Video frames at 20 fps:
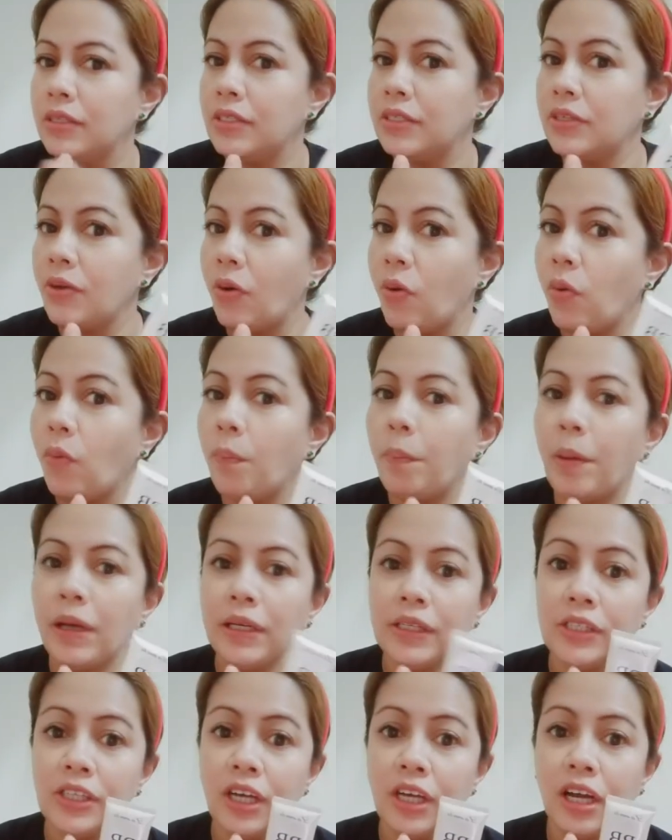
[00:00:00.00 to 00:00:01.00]
So,
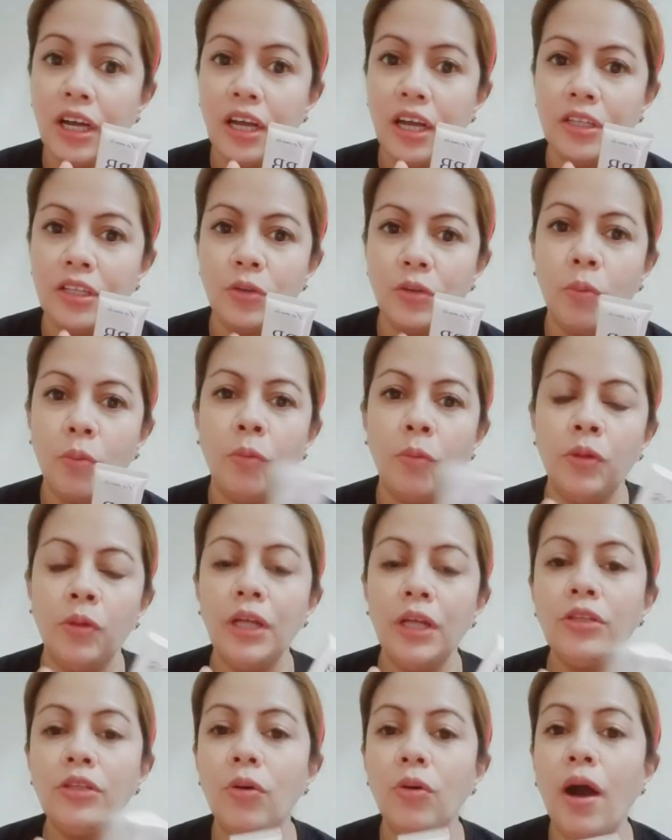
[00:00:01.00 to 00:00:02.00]
pagtiyagain ko
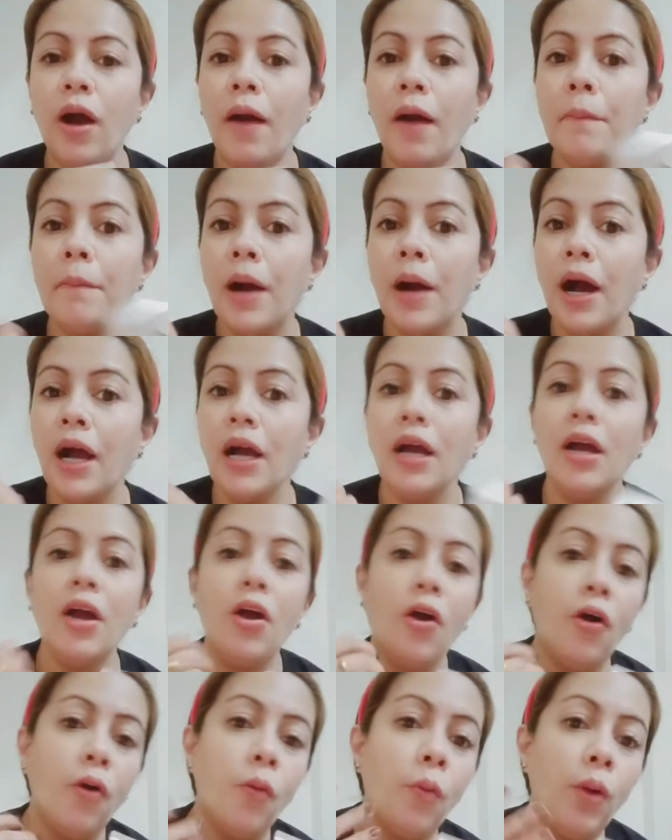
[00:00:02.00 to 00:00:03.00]
muna to habang
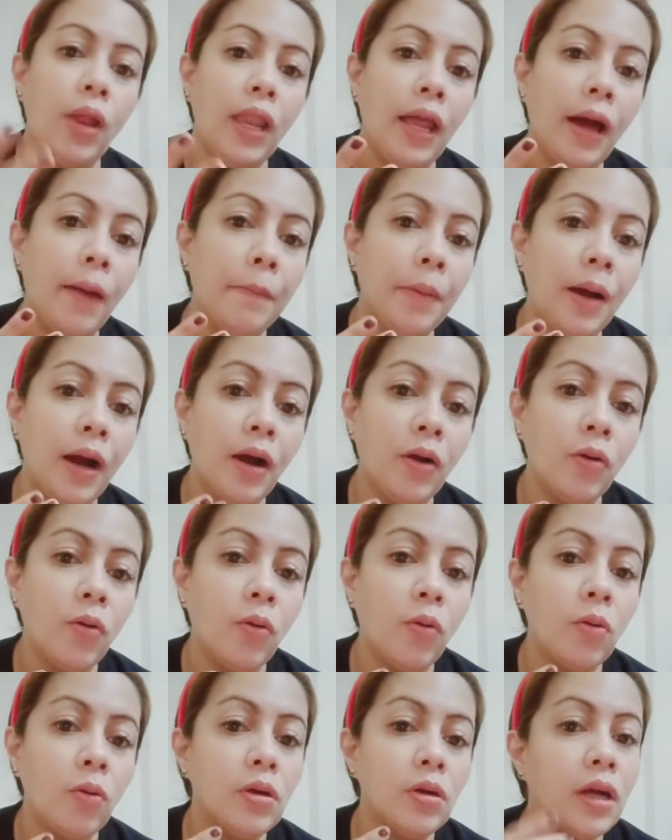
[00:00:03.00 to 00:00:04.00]
wala pa
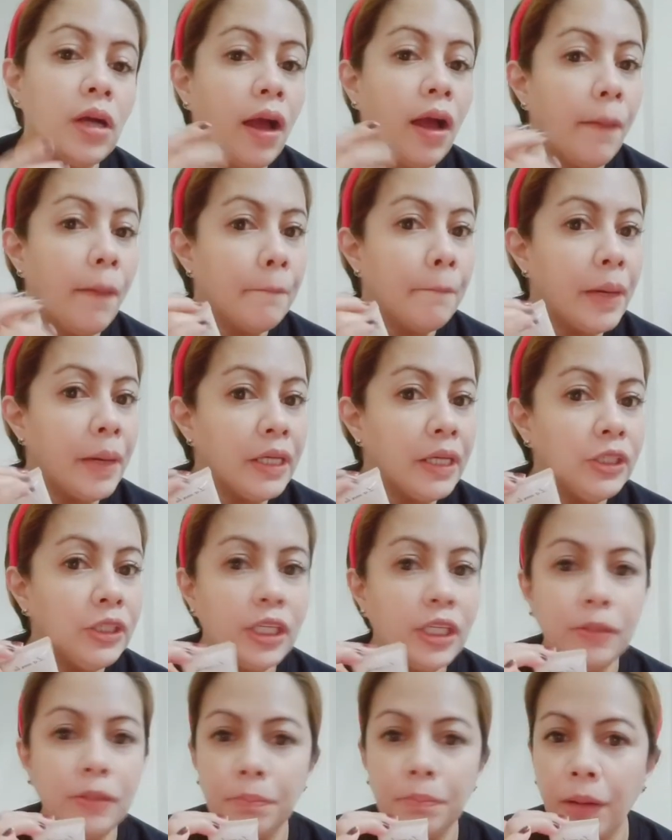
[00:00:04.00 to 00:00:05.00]
akong
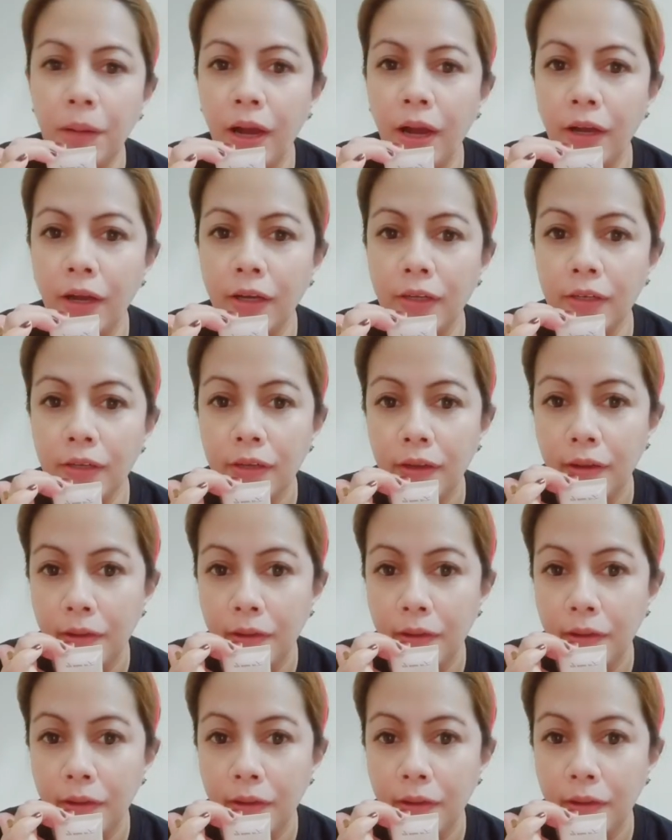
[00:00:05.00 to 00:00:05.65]
budget pang